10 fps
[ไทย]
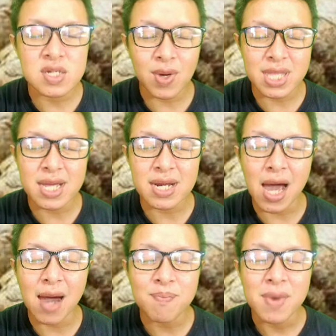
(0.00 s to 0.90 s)
สวัสดีค
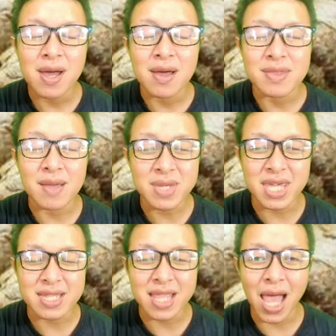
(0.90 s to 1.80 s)
รับ น้ำ
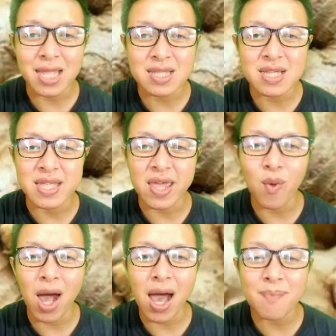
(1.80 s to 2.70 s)
ขิงนั้นถือได้
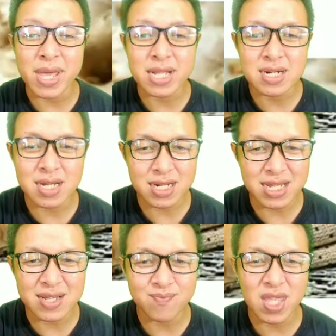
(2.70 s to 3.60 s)
ว่าเป็นเครื่อง
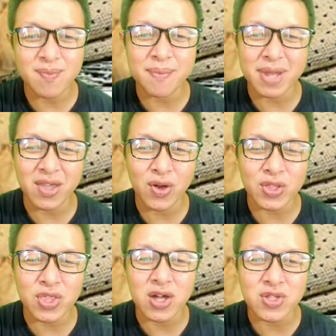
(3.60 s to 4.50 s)
ดื่มที่มีประโย
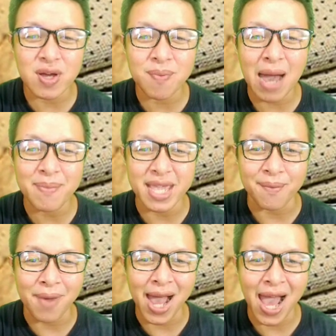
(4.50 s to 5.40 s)
ชน์ต่อสุขภาพเป็นอ
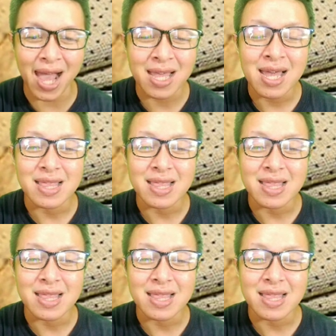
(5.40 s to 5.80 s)
ย่างมาก